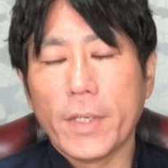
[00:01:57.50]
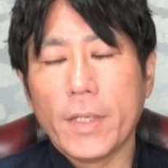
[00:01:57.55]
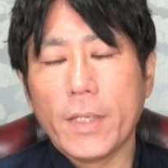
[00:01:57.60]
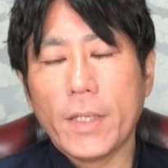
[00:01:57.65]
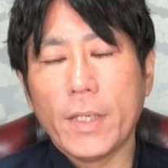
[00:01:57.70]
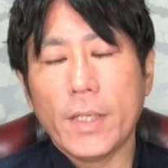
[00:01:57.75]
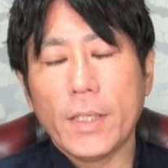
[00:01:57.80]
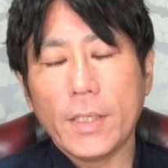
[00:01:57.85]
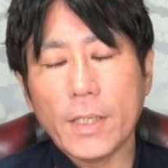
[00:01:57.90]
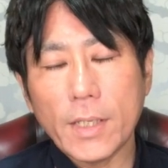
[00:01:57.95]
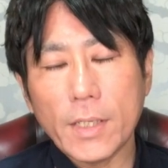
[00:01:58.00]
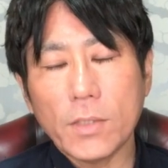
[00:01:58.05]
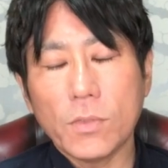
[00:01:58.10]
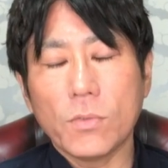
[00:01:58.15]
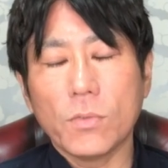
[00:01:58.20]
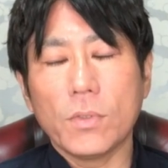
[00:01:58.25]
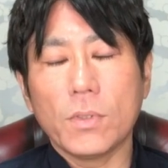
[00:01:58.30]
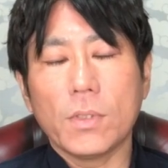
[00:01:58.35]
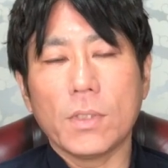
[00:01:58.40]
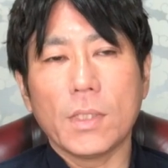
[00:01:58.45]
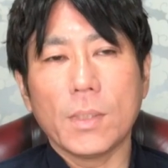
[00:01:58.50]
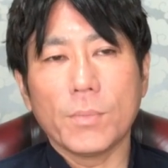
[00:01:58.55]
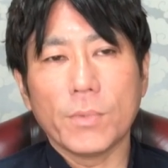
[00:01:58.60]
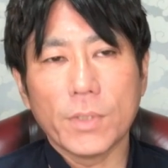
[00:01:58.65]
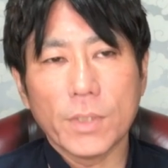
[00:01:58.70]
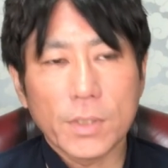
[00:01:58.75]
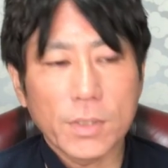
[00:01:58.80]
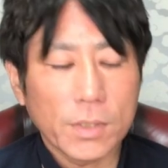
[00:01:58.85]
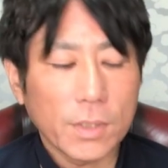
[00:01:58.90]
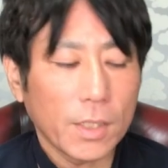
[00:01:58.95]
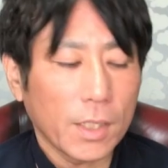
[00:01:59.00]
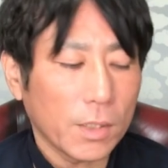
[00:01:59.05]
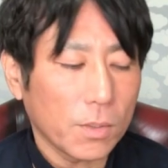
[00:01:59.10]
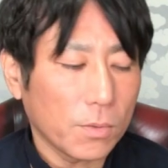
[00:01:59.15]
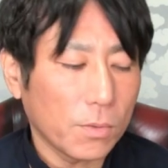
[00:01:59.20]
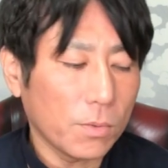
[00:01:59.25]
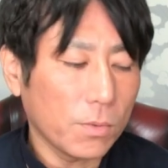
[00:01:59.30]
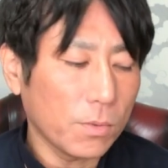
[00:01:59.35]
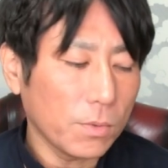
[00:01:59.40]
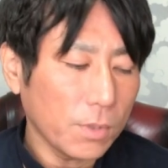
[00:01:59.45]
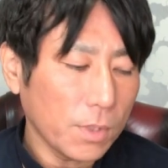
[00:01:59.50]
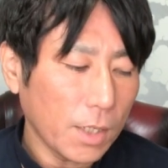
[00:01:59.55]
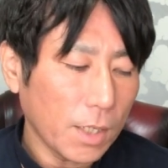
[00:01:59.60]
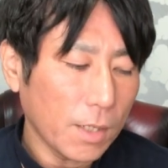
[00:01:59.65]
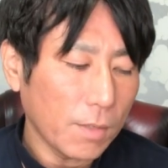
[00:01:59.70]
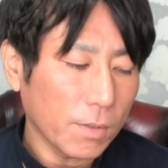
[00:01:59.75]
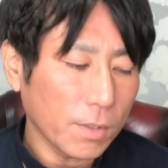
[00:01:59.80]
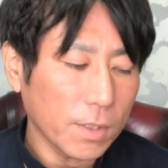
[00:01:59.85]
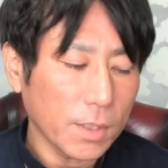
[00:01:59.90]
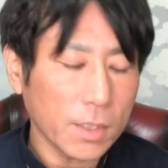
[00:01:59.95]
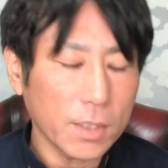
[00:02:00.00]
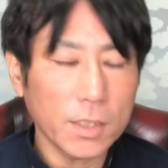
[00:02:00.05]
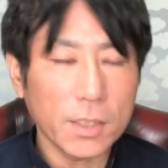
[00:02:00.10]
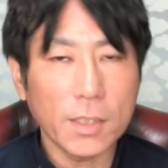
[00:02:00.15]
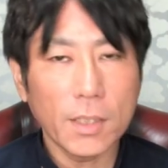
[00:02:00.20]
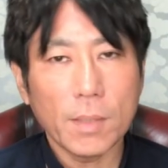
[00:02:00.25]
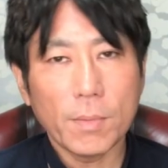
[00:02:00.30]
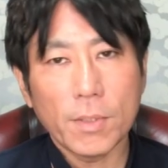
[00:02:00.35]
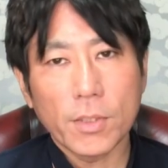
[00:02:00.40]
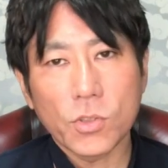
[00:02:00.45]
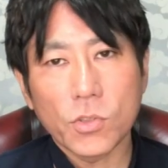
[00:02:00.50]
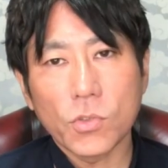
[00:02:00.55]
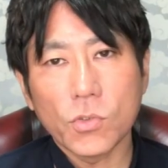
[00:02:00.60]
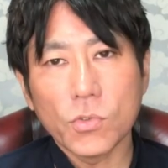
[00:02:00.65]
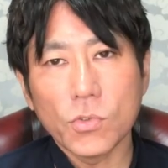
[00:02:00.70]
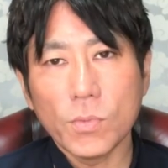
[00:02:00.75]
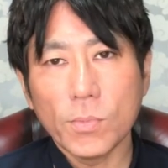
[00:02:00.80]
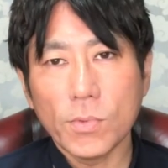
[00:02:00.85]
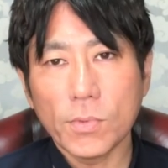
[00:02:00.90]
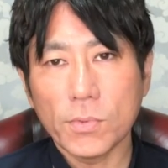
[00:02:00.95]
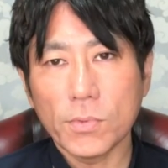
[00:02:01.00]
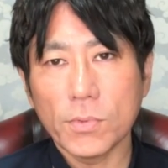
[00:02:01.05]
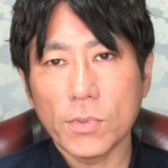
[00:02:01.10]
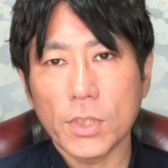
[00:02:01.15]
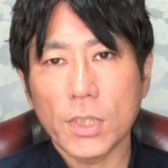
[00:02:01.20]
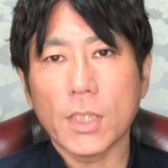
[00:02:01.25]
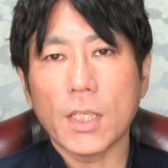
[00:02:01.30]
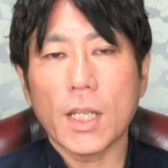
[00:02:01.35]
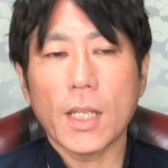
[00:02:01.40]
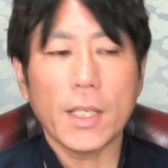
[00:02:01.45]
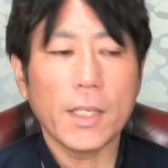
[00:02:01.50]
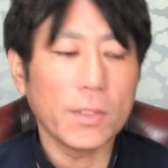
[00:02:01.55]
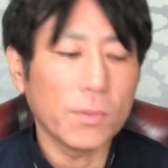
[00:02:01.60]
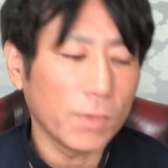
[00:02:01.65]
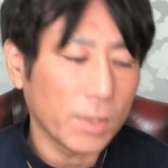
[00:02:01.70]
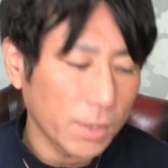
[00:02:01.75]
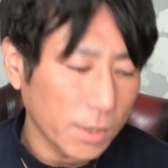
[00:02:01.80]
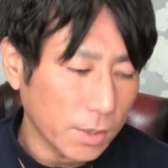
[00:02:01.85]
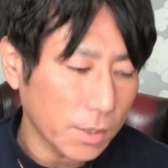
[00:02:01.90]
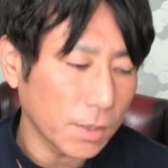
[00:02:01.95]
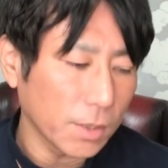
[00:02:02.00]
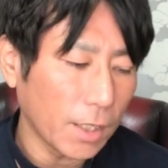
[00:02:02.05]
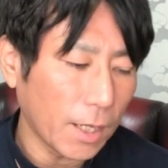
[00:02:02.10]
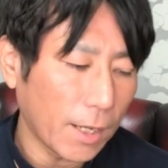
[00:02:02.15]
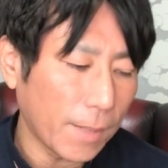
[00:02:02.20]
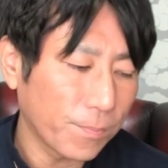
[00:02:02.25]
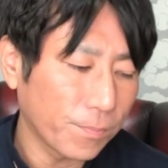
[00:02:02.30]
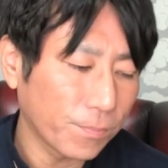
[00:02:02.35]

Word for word: えー、なんといってもですねここで私がま注目したいのはですね